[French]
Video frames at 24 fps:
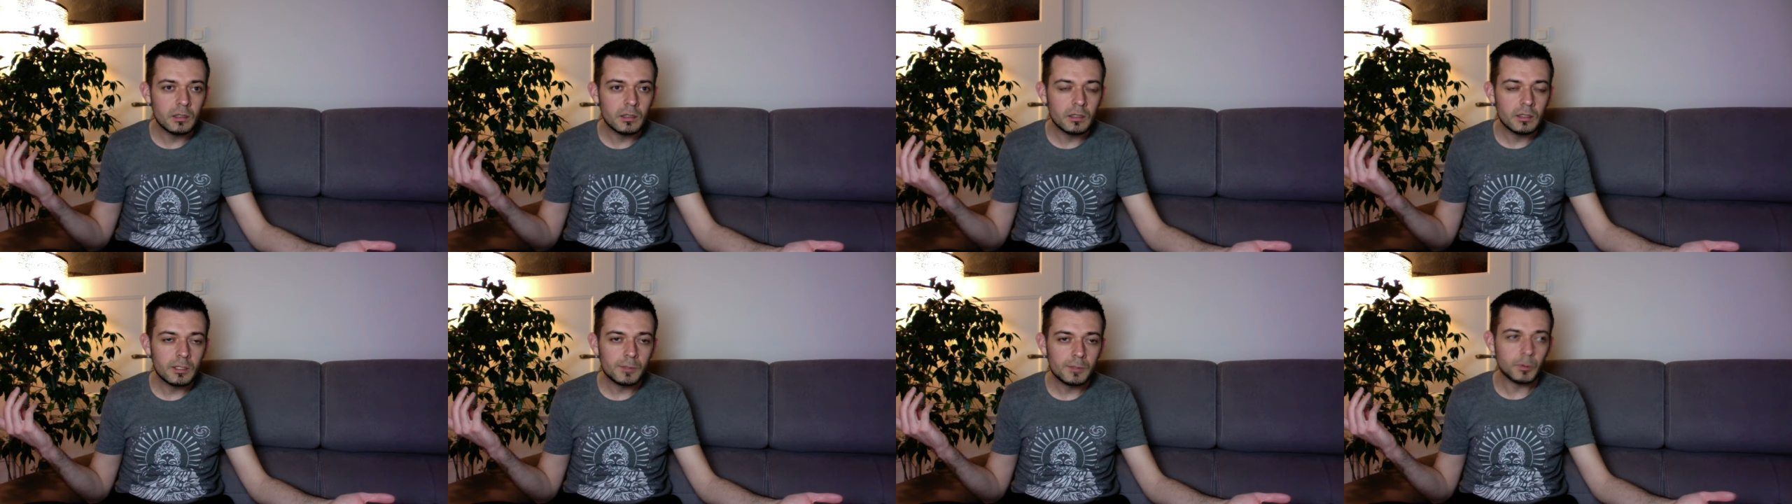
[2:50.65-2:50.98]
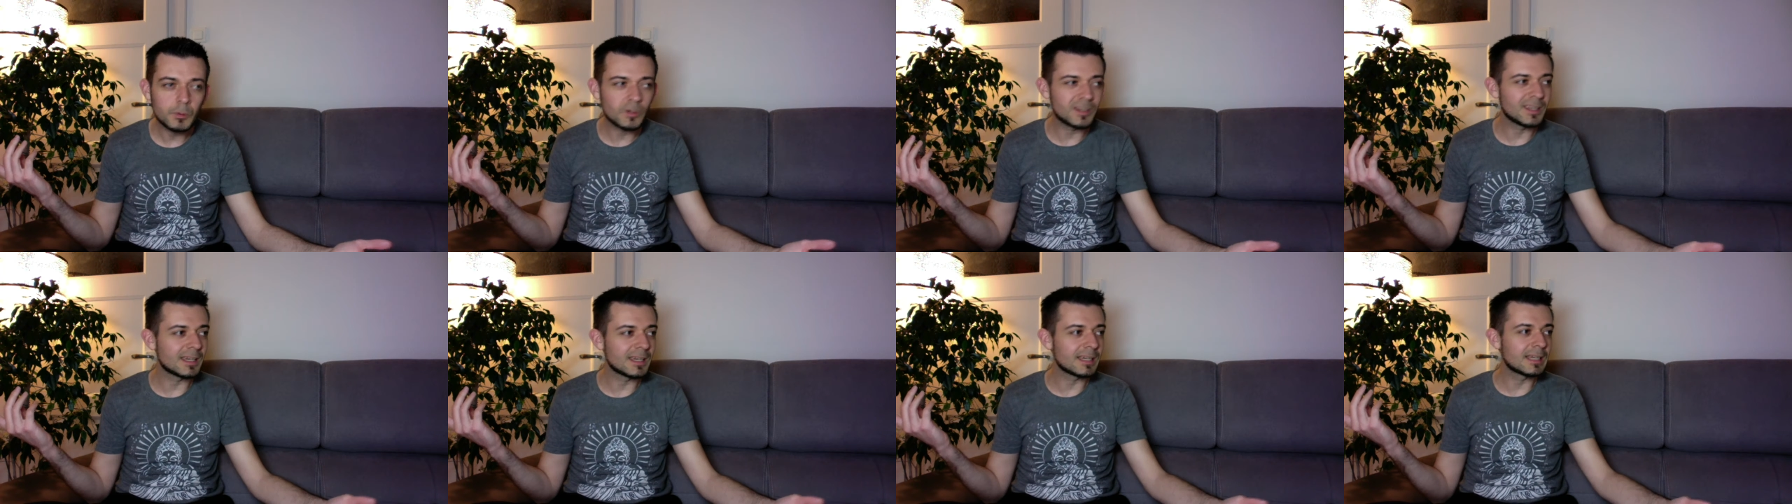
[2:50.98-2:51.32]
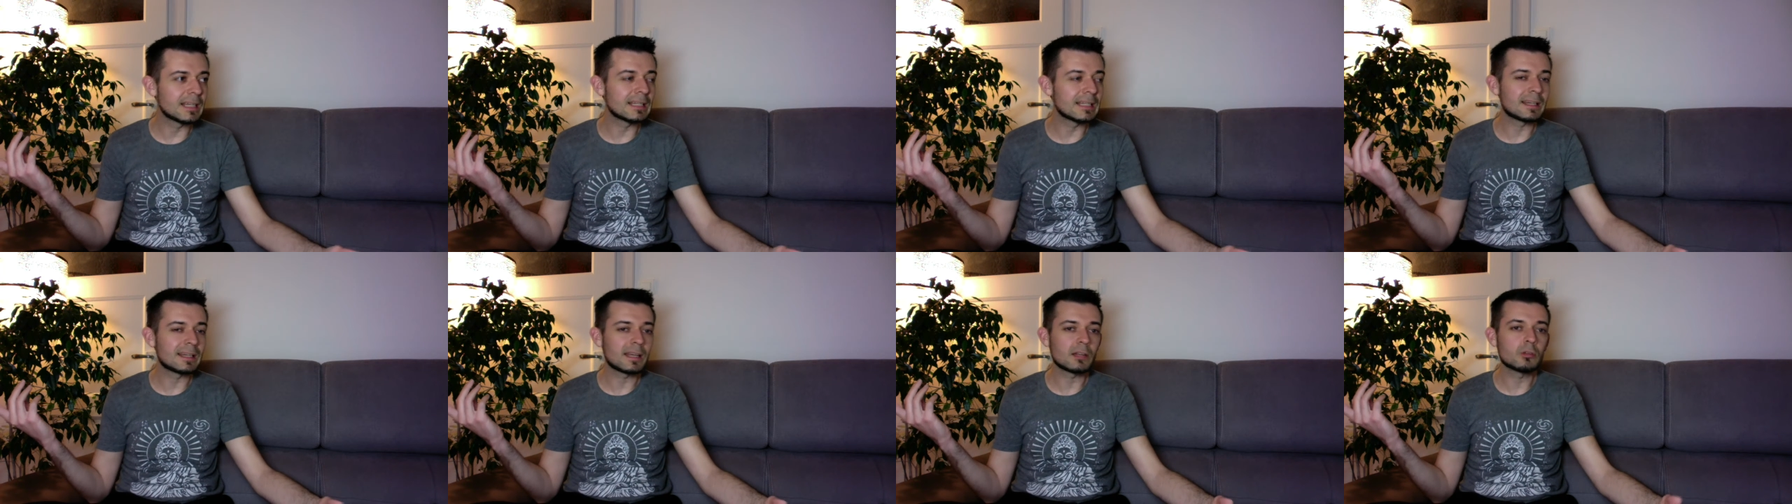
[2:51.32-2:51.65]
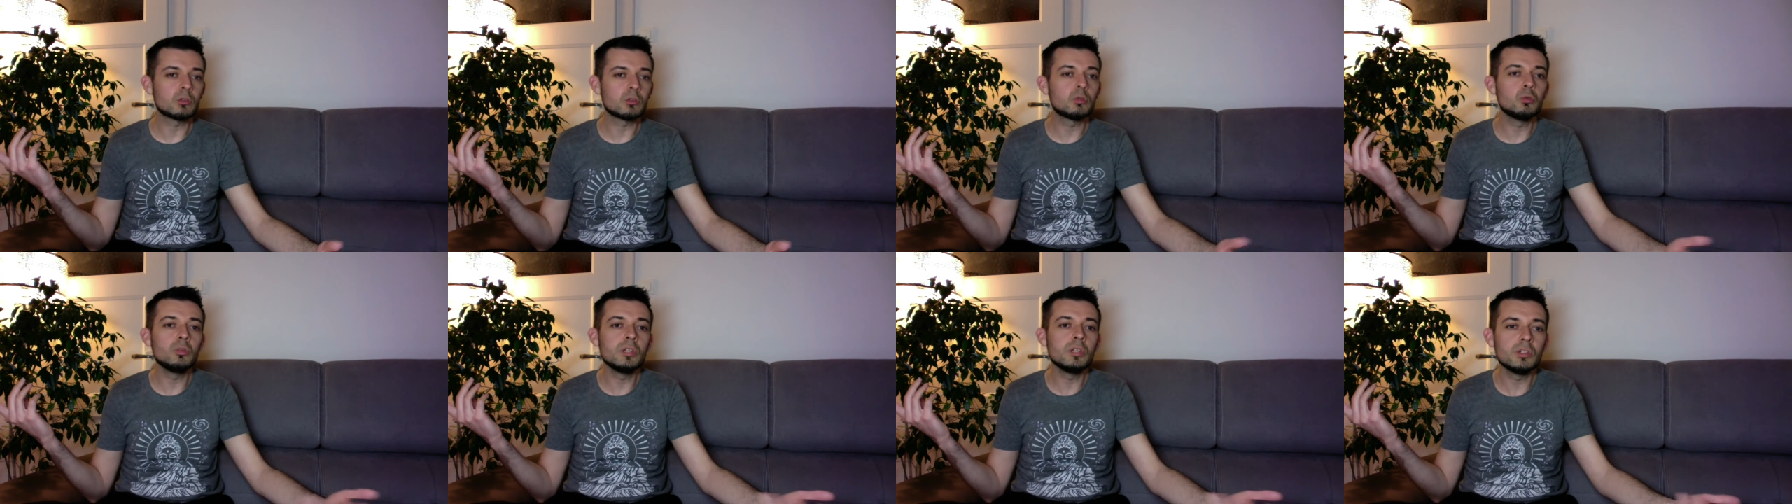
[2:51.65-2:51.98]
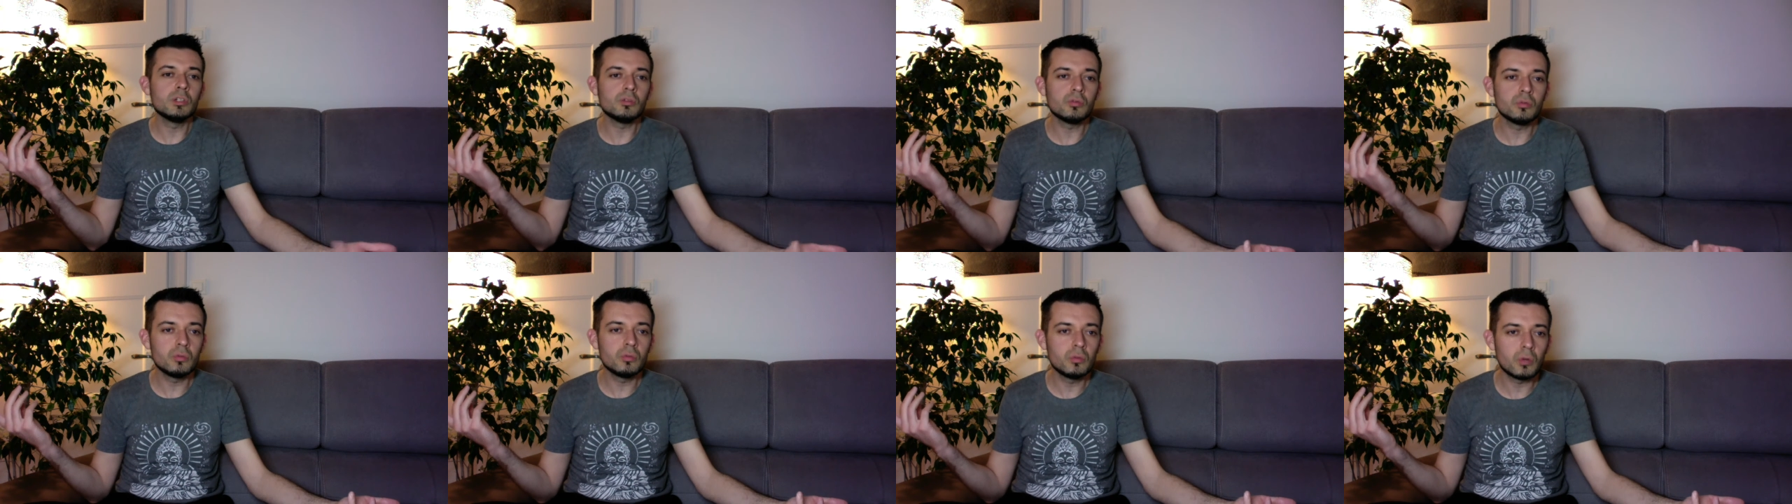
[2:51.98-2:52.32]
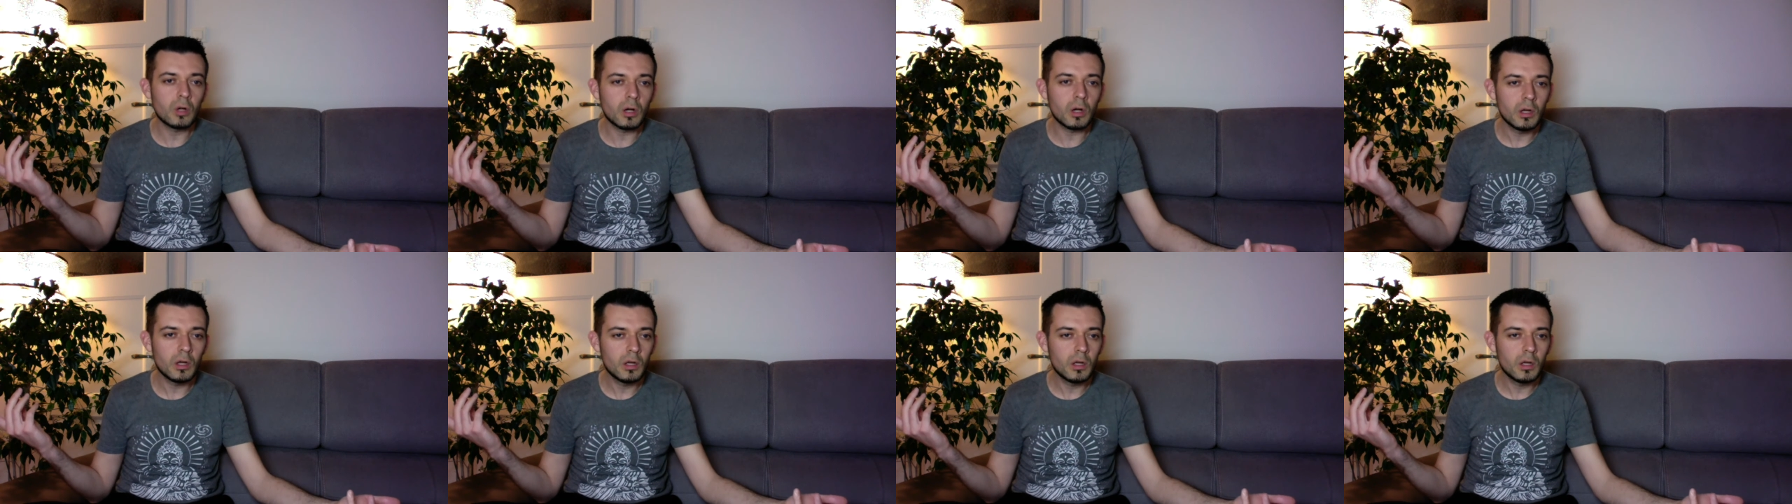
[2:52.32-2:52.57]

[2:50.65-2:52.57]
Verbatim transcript: Il faut qu'il y ait quelqu'un tous les jours